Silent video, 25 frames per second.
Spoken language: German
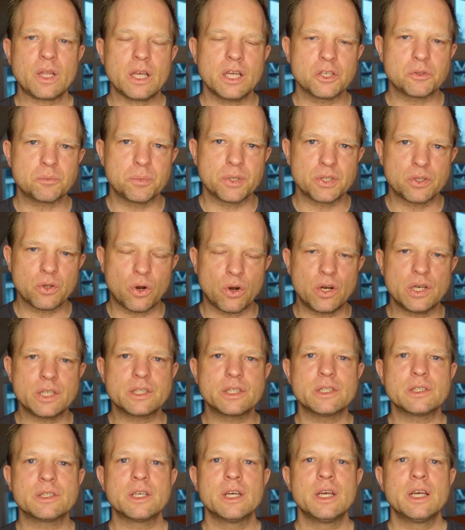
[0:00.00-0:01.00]
Das
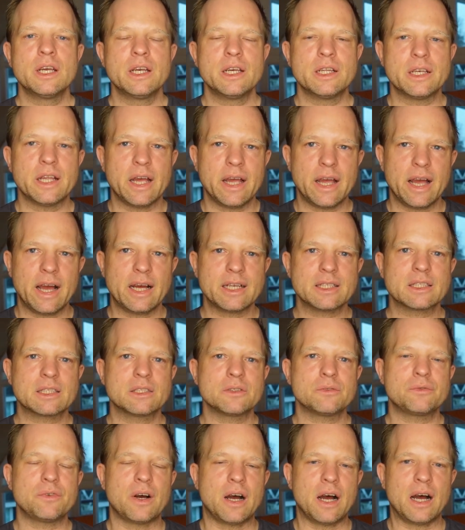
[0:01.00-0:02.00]
bedeutet, in der
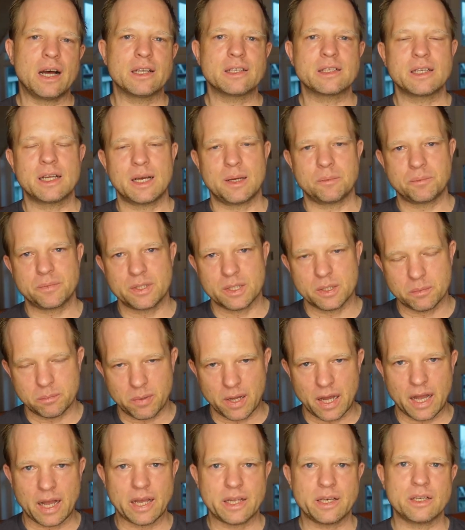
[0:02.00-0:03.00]
ersten Phase habt ihr
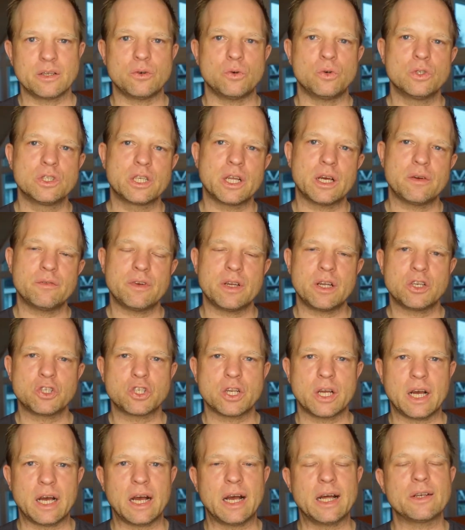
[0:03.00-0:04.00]
beide
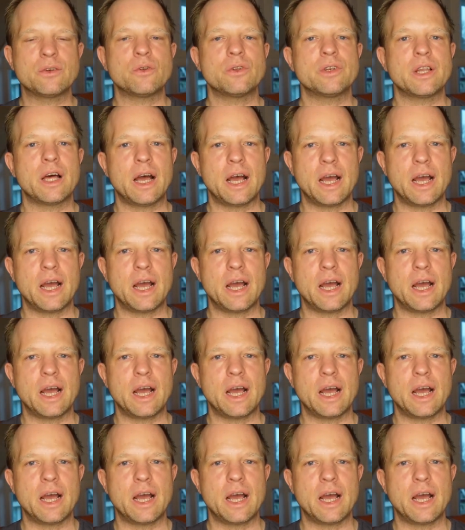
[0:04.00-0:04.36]
Unterwäsche an und